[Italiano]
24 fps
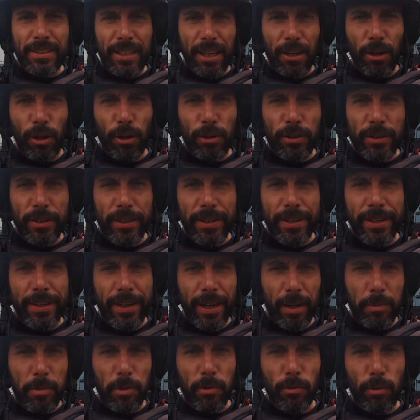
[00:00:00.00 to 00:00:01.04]
Stanotte
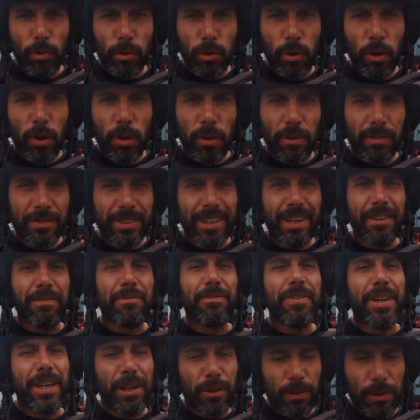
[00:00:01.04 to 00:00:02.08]
ha piovuto
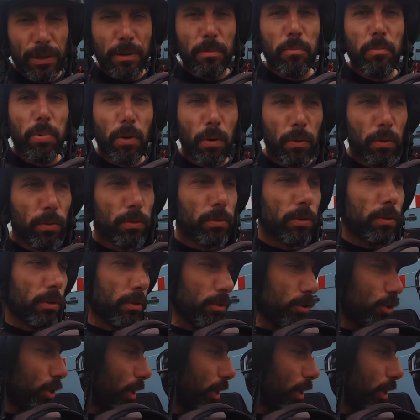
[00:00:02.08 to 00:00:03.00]
davvero di brutto,